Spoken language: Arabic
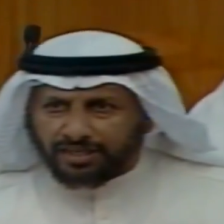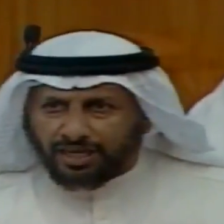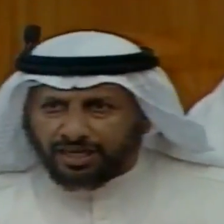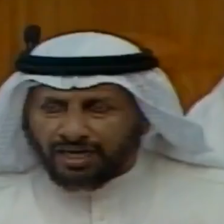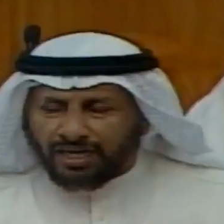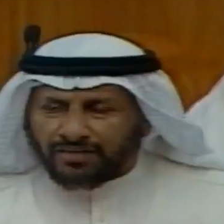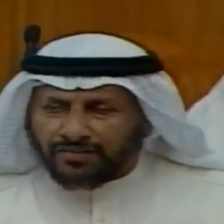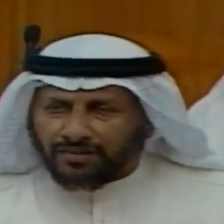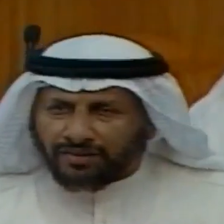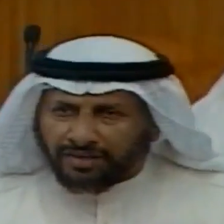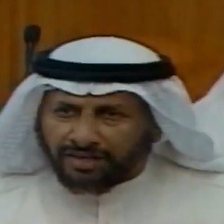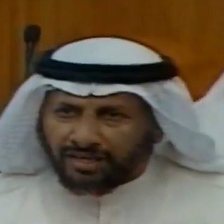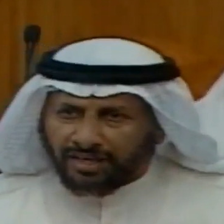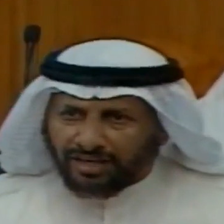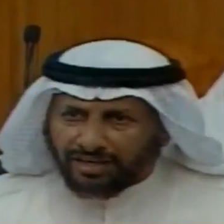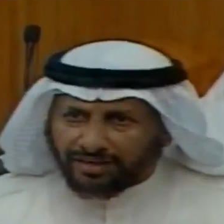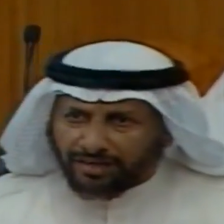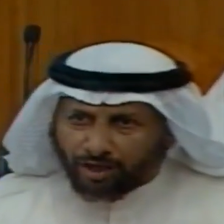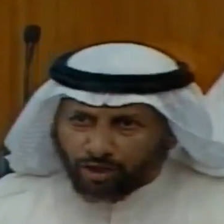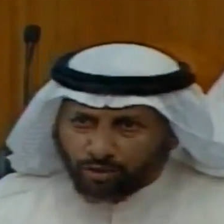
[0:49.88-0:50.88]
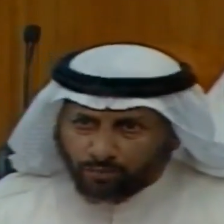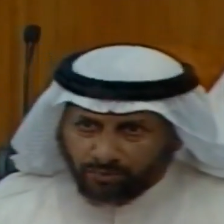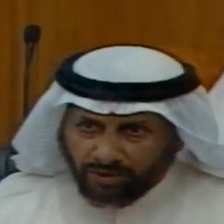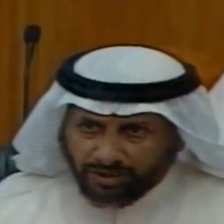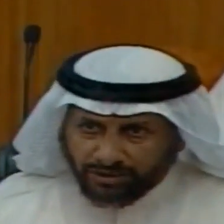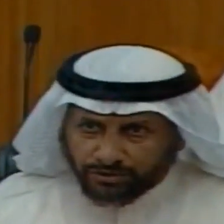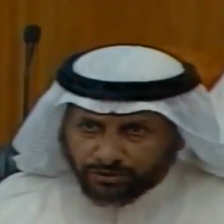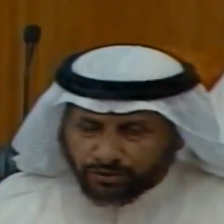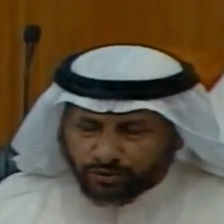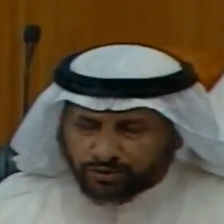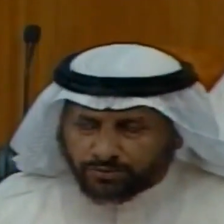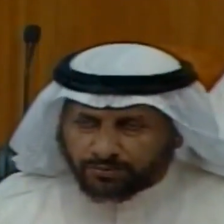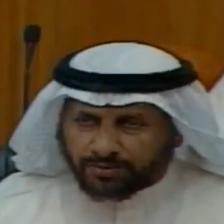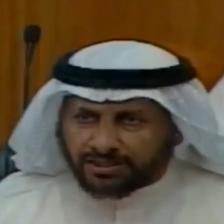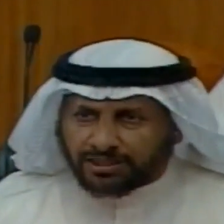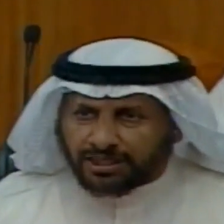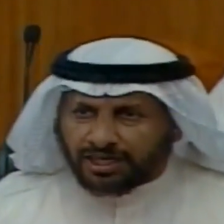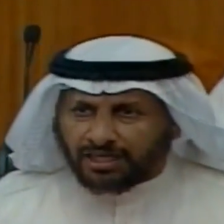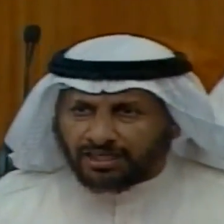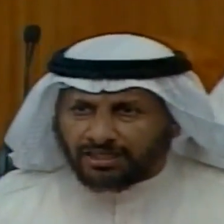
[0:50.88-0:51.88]
ايضا لها رقم محدود
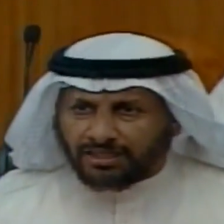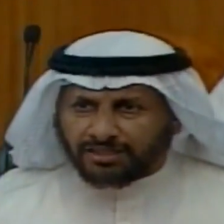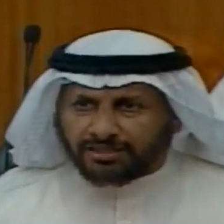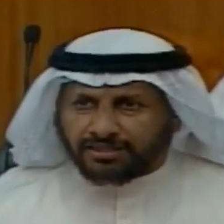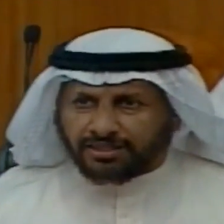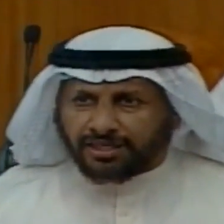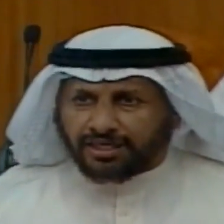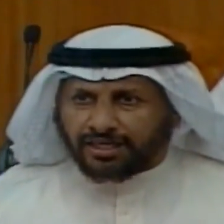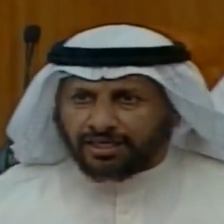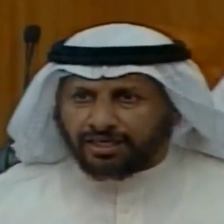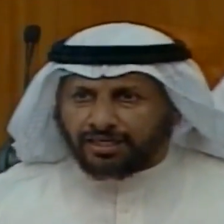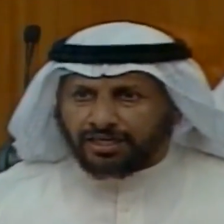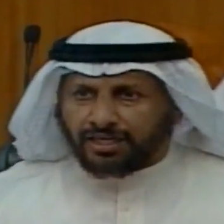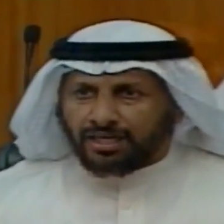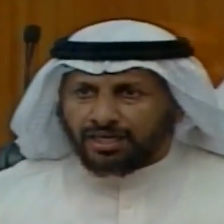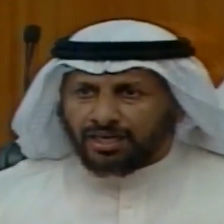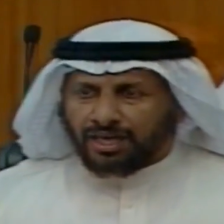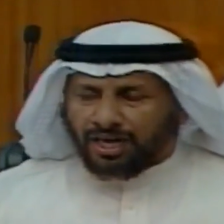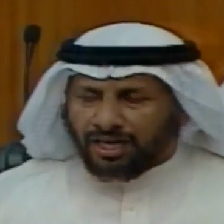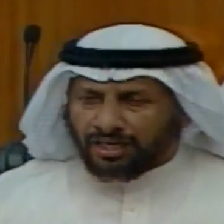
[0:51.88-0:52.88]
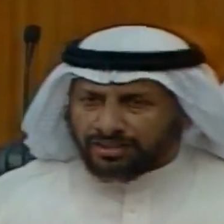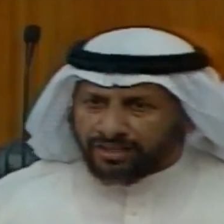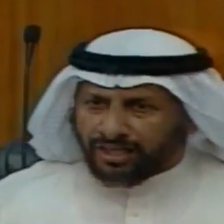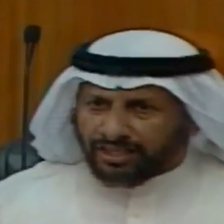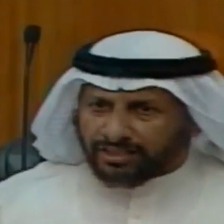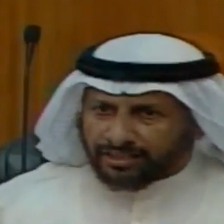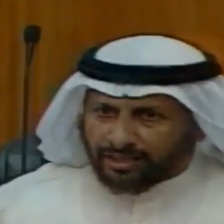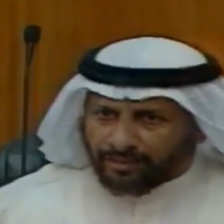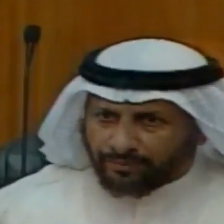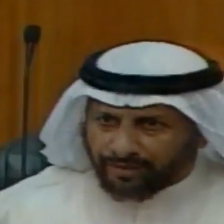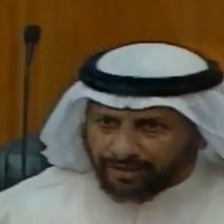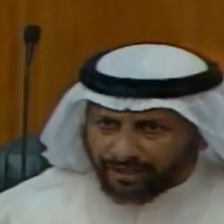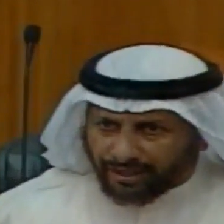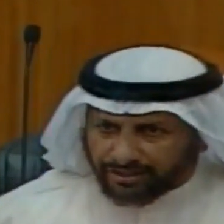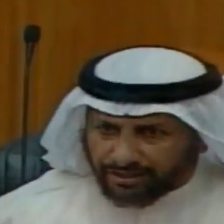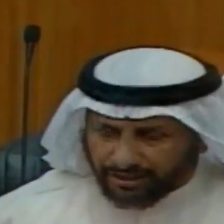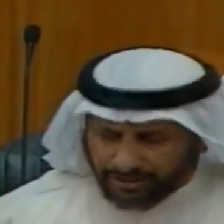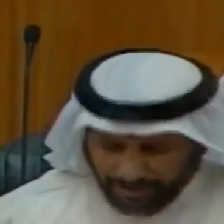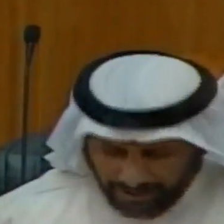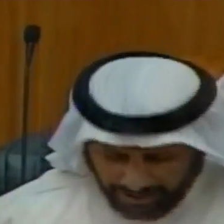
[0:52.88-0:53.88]
بالتالي عندنا اعداد كبيره
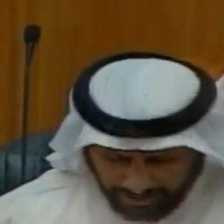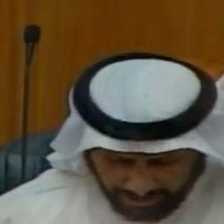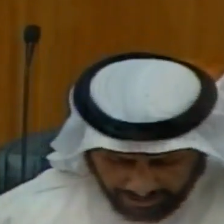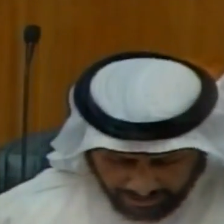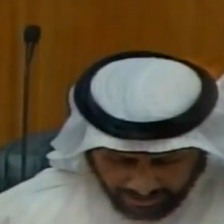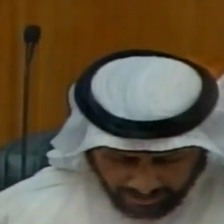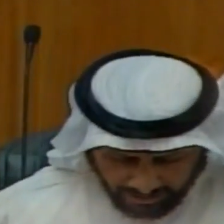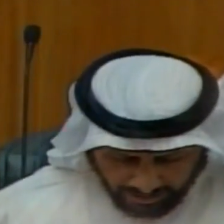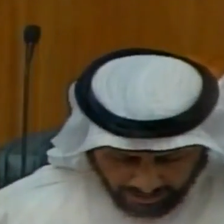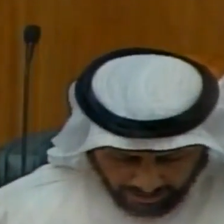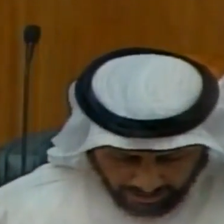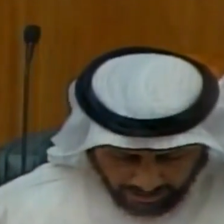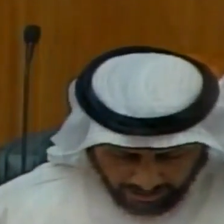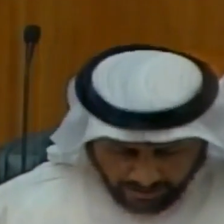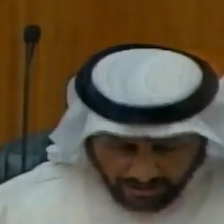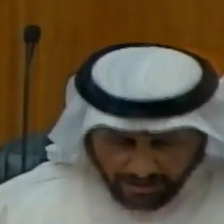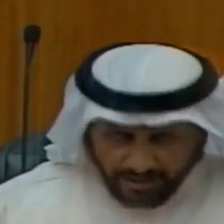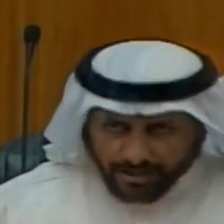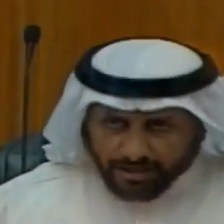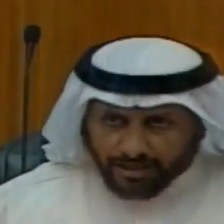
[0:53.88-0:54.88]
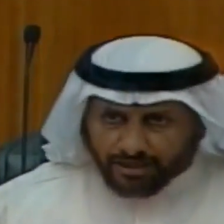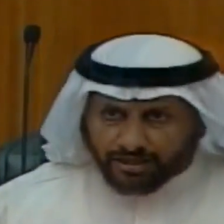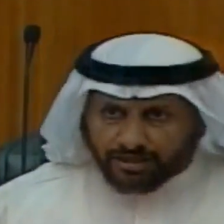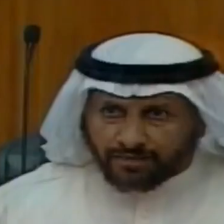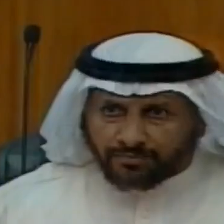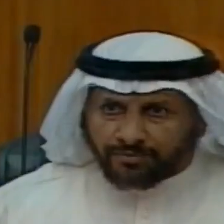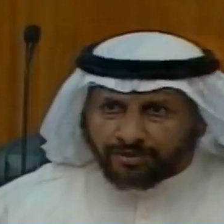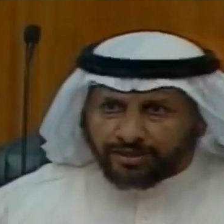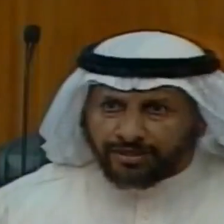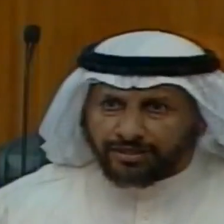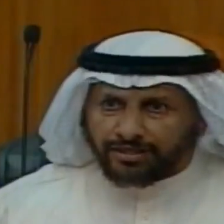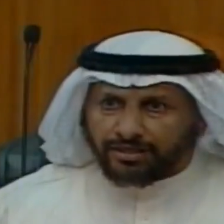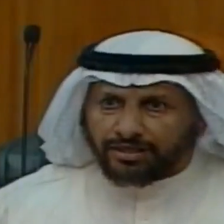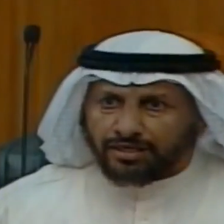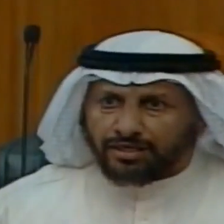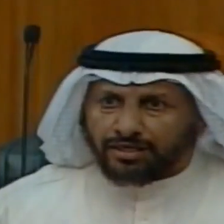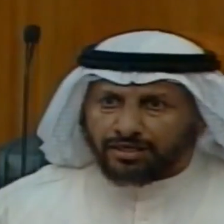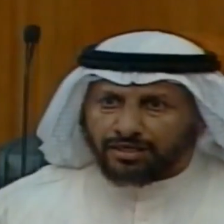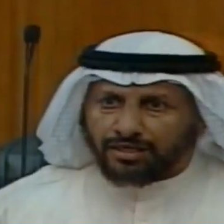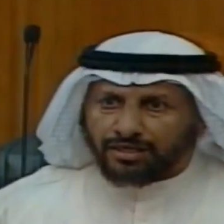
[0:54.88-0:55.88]
جدا من
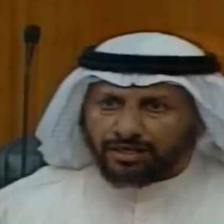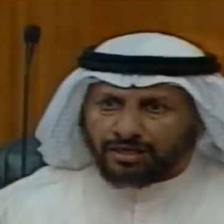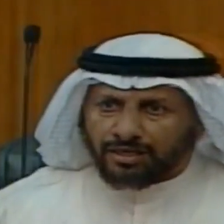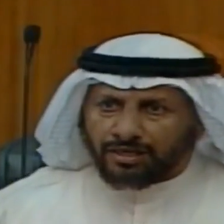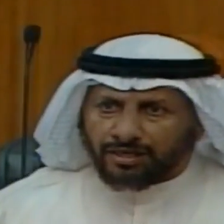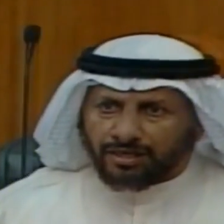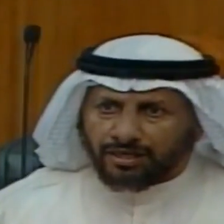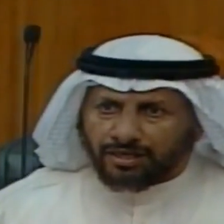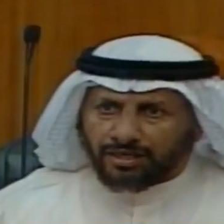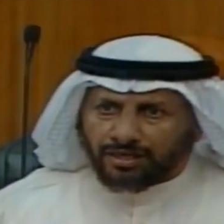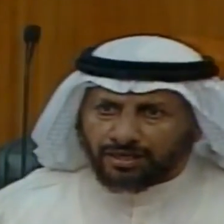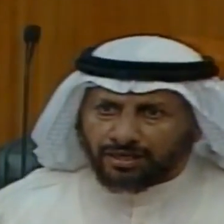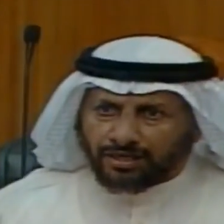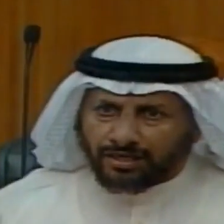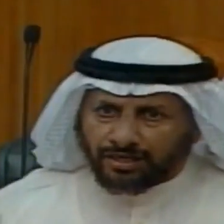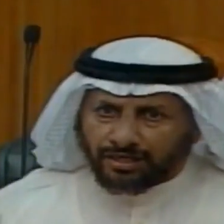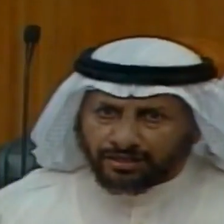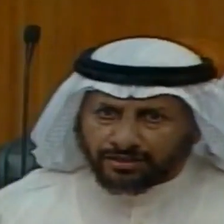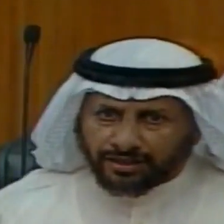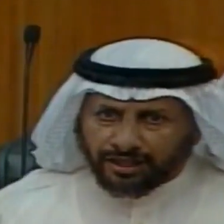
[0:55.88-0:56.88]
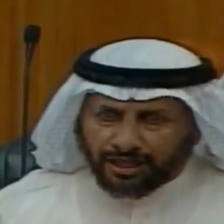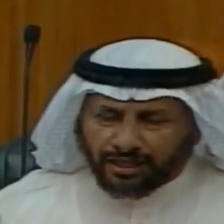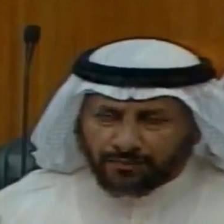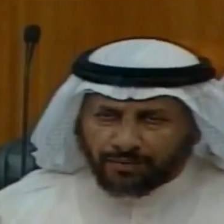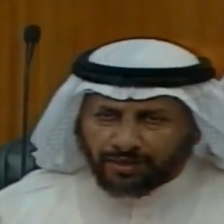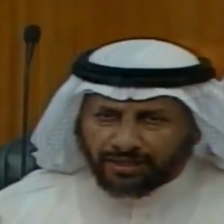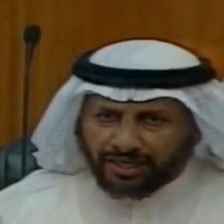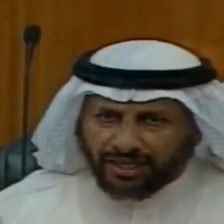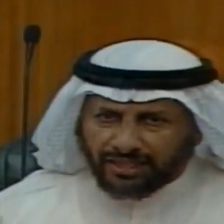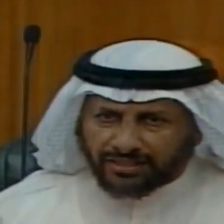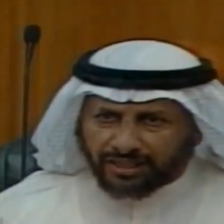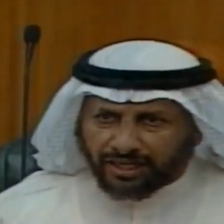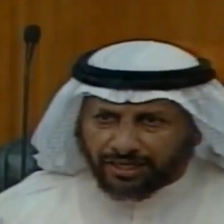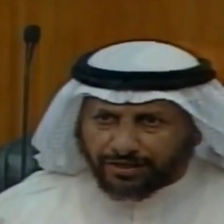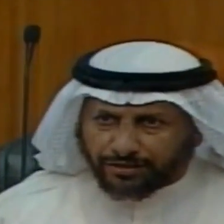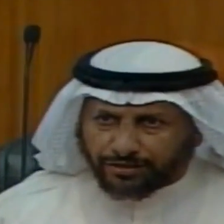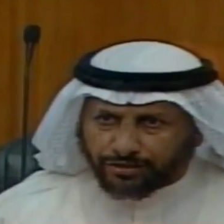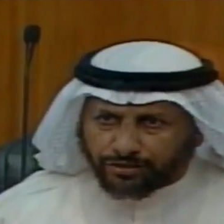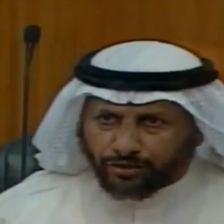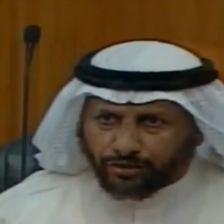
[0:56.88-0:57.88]
آه، الطلبه قاعد
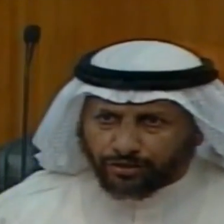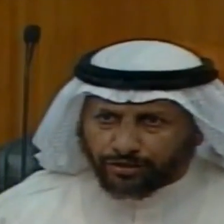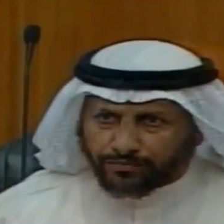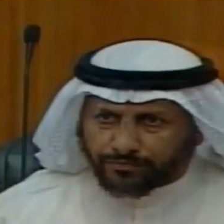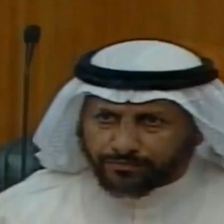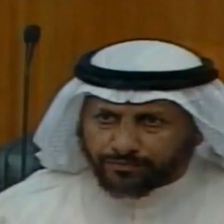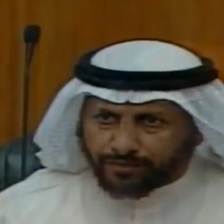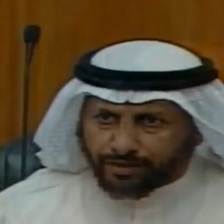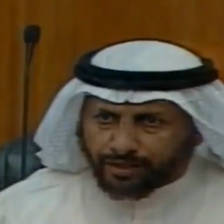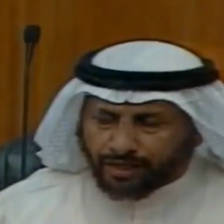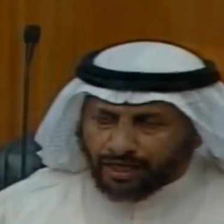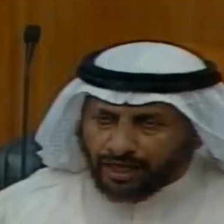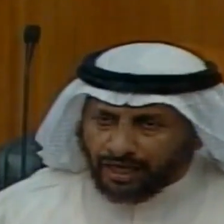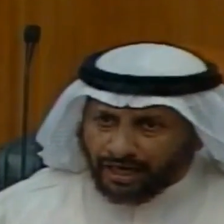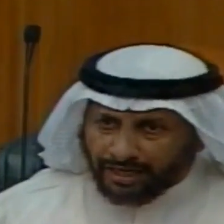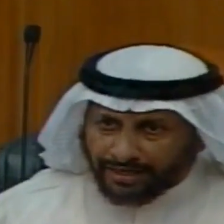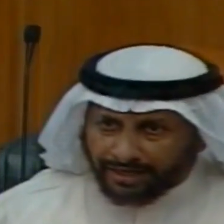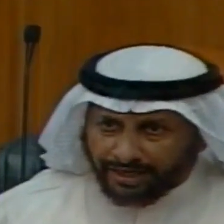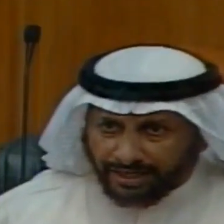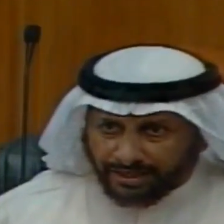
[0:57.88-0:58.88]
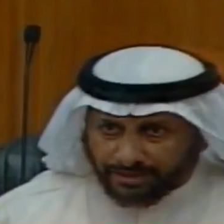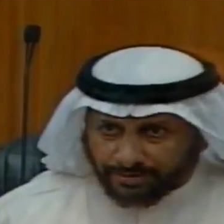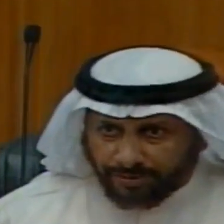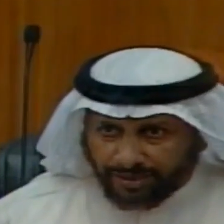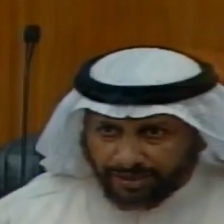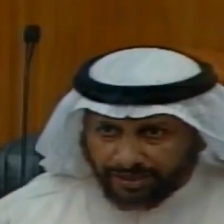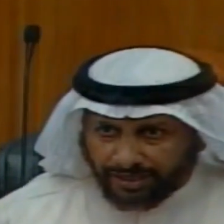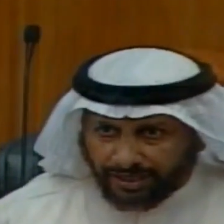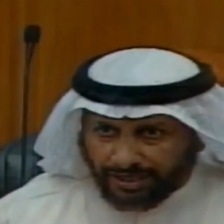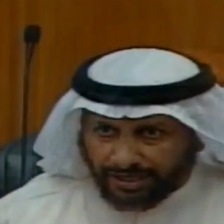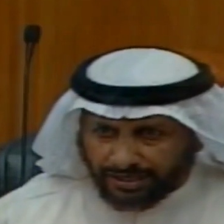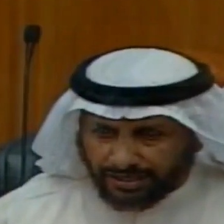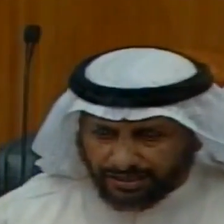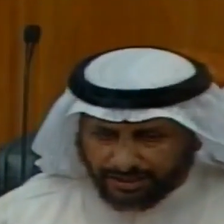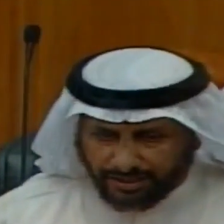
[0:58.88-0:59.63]
يتخرجون انا اتمنى